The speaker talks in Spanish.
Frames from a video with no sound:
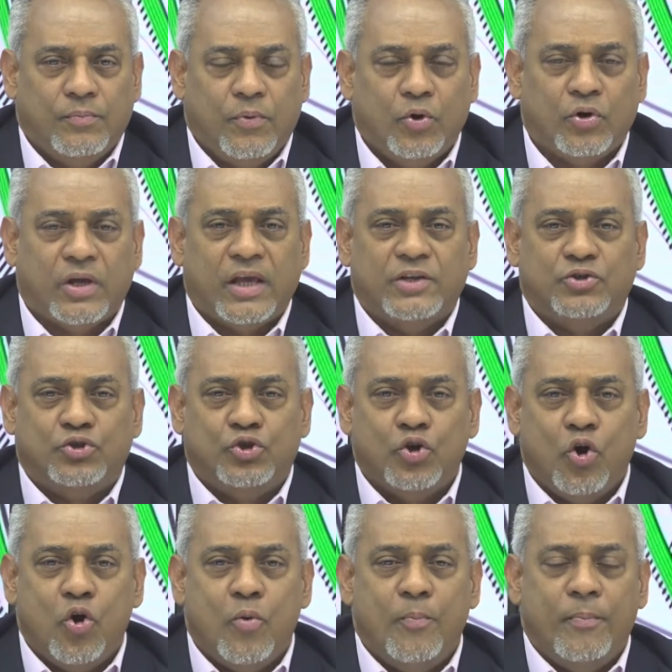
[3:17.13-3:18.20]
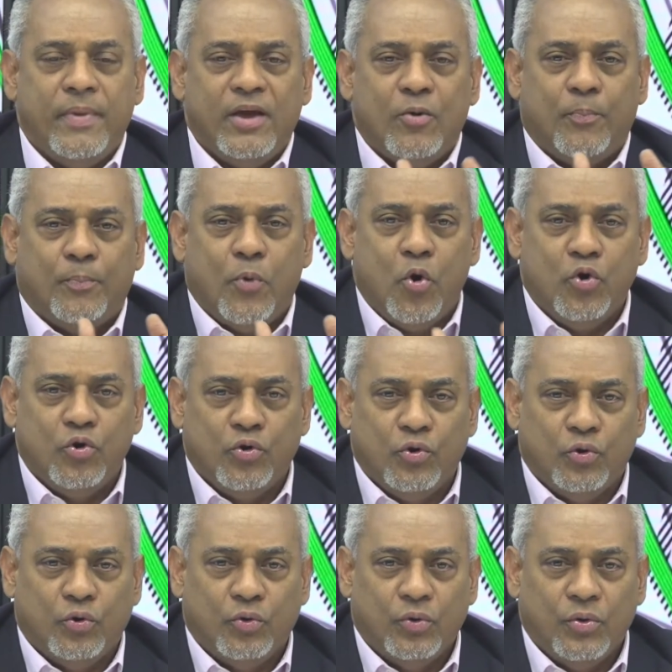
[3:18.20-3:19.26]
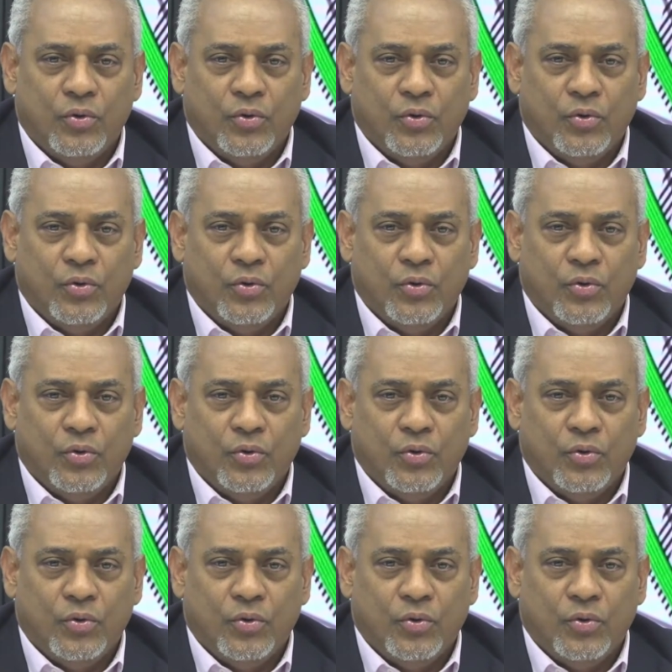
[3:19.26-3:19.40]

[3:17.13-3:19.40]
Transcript: porque yo me opongo